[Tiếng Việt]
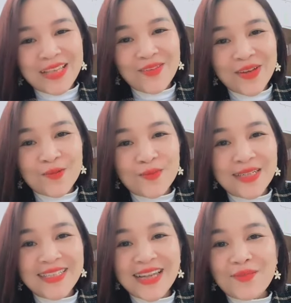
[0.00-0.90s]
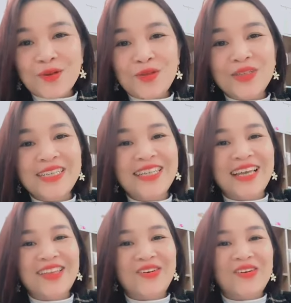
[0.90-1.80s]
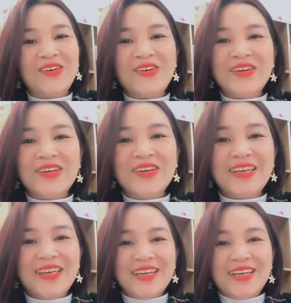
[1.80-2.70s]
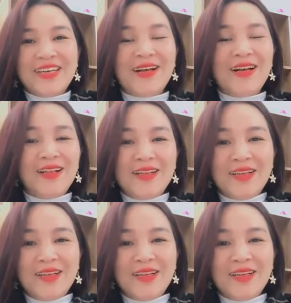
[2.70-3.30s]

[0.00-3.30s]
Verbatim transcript: Đấy, thì anh bản thân anh cũng chia sẻ một chút như thế thôi.